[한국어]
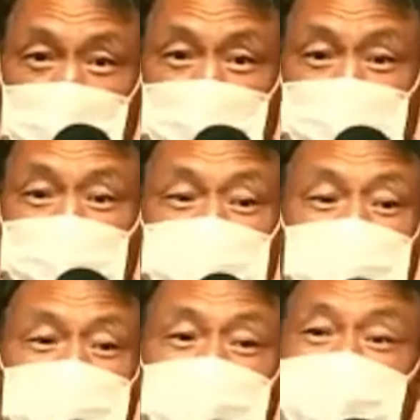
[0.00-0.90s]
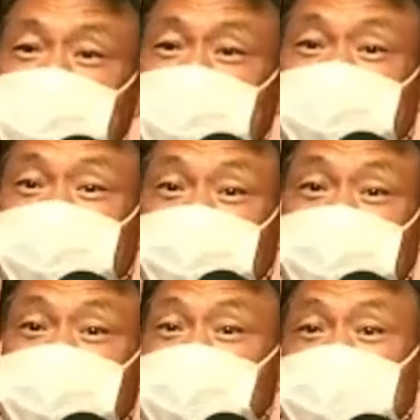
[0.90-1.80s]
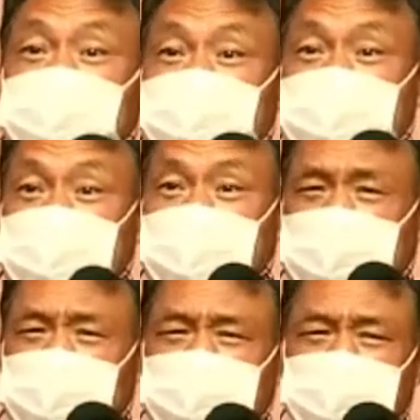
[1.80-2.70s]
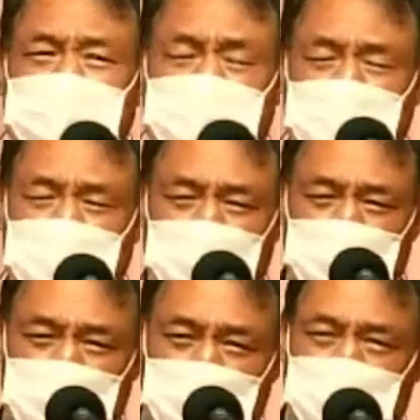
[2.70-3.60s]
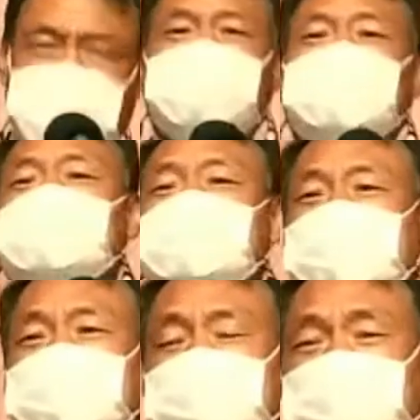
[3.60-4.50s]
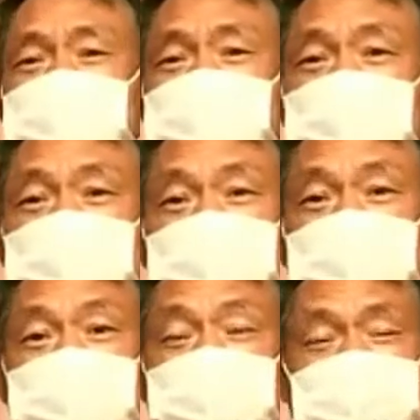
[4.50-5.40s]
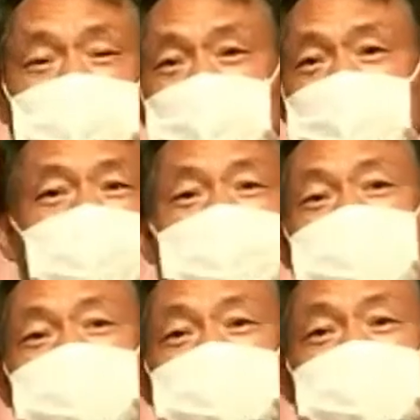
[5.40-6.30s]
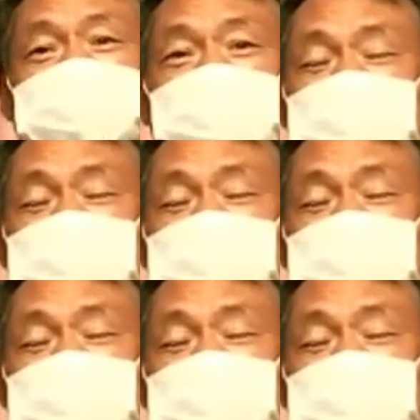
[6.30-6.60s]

뭐 경제가 그렇게 돈이 어렵지 않을 것인데 아주 어렵게 사는 거라 지 그 자기가 왜 그렇게 어렵게 사는가